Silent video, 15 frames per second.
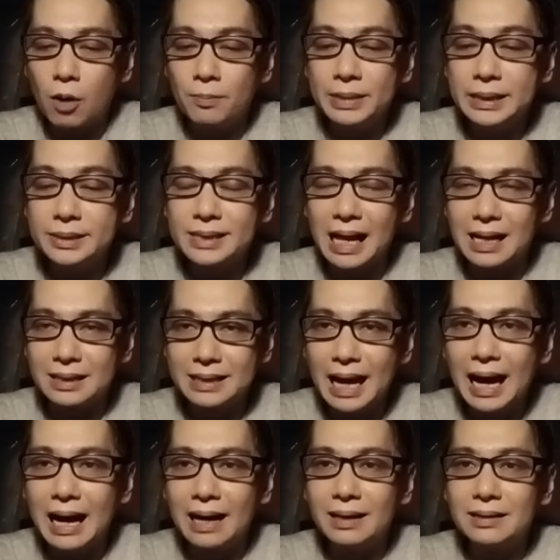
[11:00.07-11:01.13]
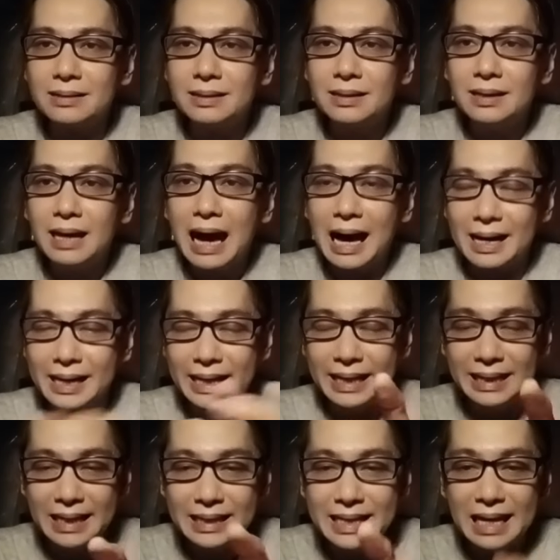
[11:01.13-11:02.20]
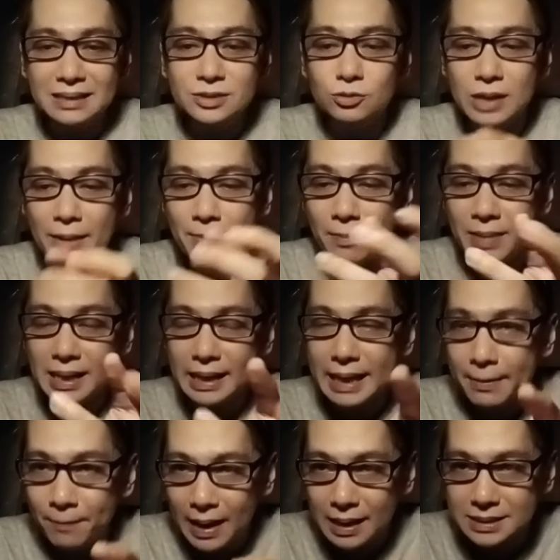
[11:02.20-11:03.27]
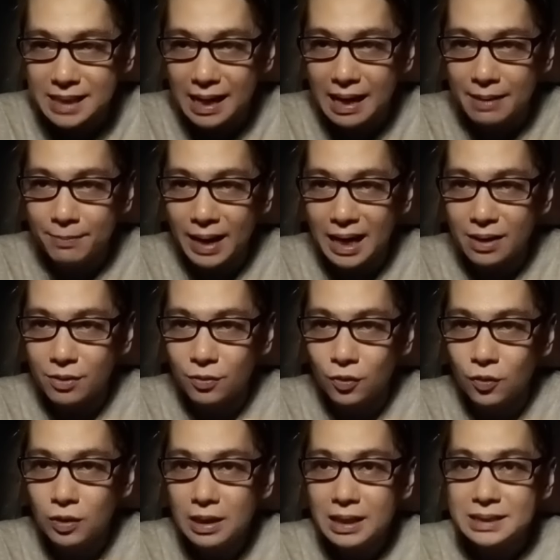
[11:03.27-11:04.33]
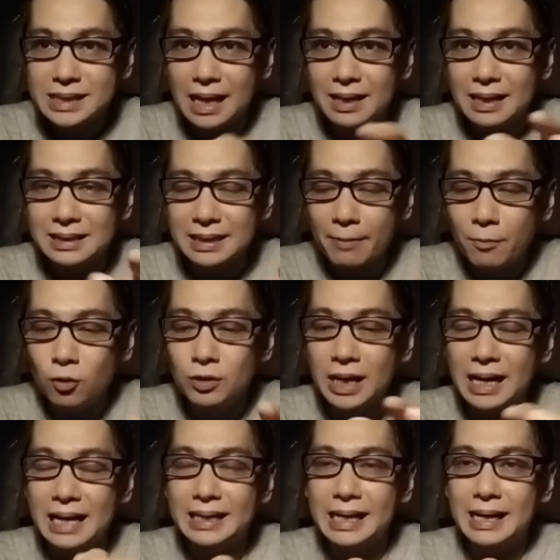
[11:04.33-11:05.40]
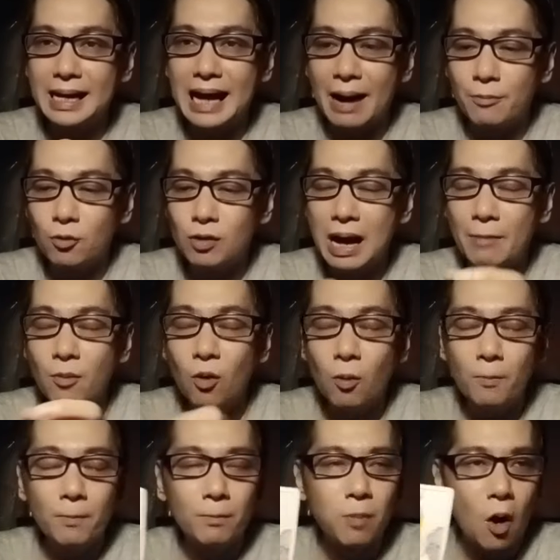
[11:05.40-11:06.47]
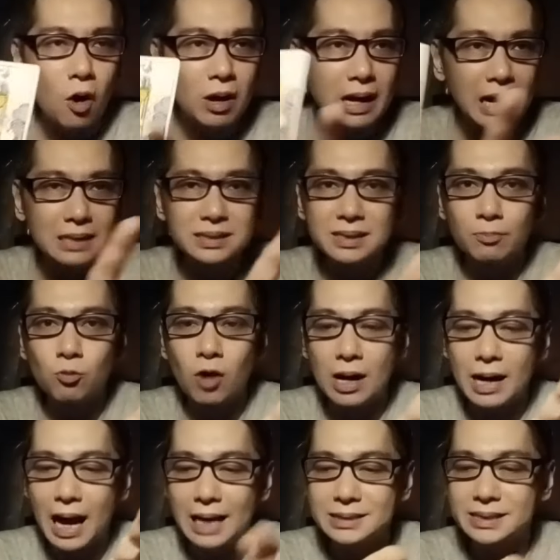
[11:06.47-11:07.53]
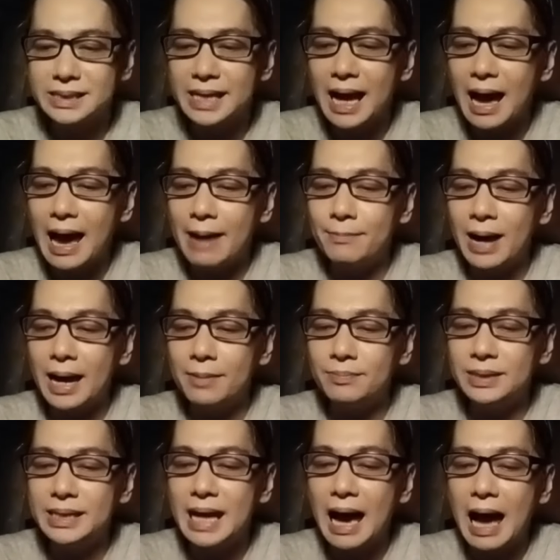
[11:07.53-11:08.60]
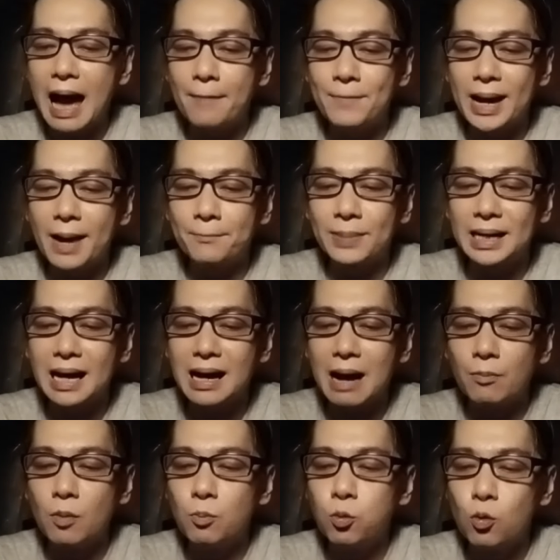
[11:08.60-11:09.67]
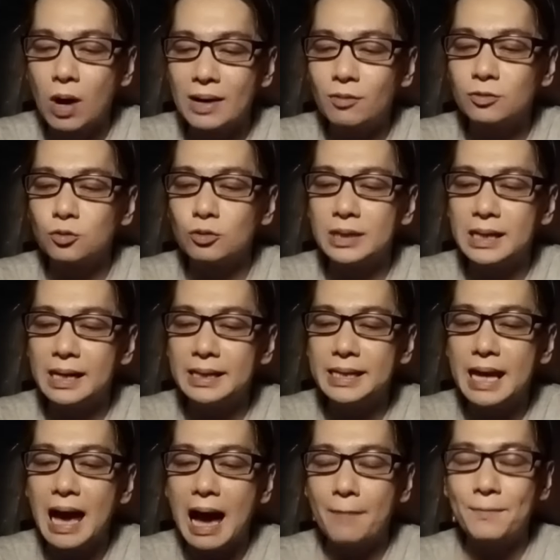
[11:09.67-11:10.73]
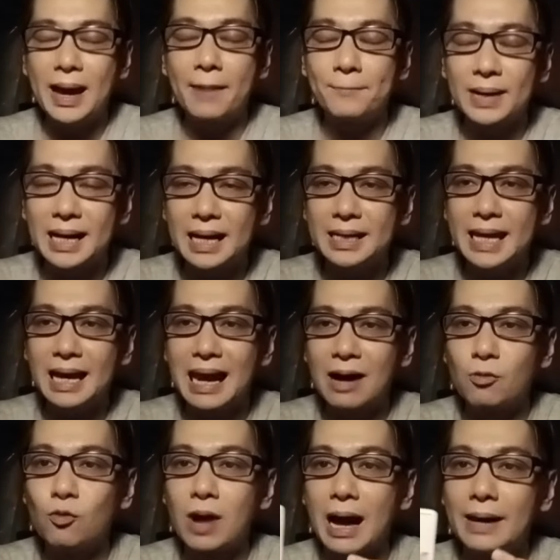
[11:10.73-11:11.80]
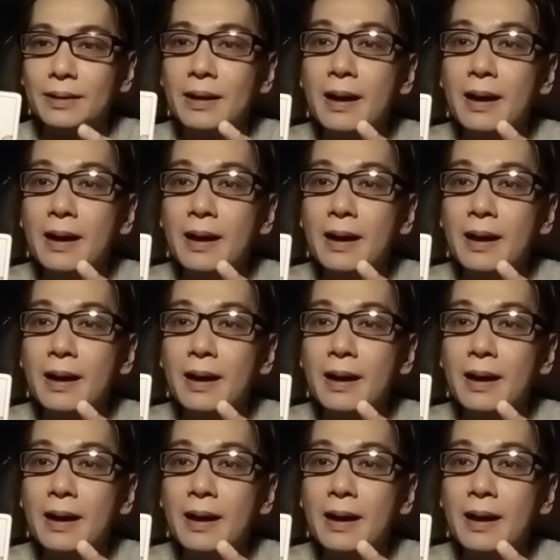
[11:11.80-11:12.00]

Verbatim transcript: misalnya hari ini dia sudah memiliki pasangan baru, saat ketemu dengan diri kamu, kamu bongkar semua rahasia aib-aib dia, apa yang pernah kamu buat untuk diri dia, apa yang pernah dia lakukan,